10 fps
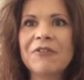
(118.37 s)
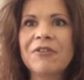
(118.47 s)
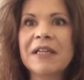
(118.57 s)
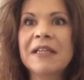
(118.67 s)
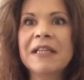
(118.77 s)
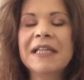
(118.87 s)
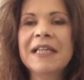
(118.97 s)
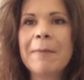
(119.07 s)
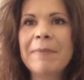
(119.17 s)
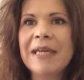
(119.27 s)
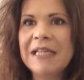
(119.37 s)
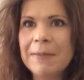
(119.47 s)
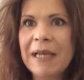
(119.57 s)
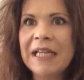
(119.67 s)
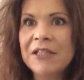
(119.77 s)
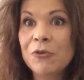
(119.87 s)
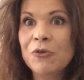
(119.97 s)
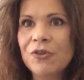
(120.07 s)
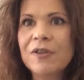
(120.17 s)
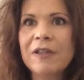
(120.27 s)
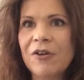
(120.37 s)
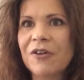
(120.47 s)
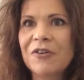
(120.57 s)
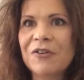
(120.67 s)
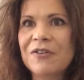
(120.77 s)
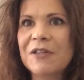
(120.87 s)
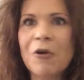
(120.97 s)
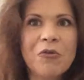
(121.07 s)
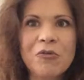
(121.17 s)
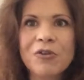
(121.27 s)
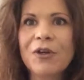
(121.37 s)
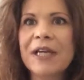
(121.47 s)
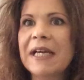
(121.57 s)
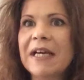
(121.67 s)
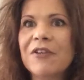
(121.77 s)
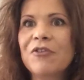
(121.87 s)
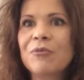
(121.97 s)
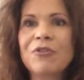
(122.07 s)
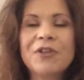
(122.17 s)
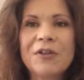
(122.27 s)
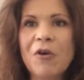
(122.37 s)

Enfin, mais les baleines, eux, c'est leur, euh, c'est leur cours de récréation, c'est